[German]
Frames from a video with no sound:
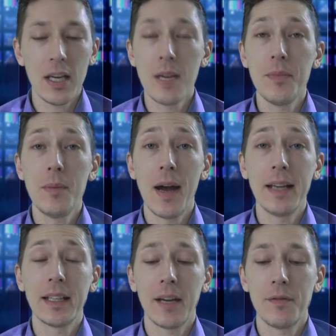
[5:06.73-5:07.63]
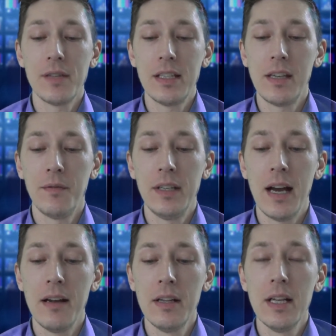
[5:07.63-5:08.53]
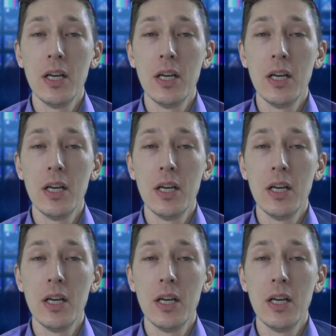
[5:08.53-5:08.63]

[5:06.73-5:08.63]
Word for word: Ähm, die beiden treffen sich hier wieder,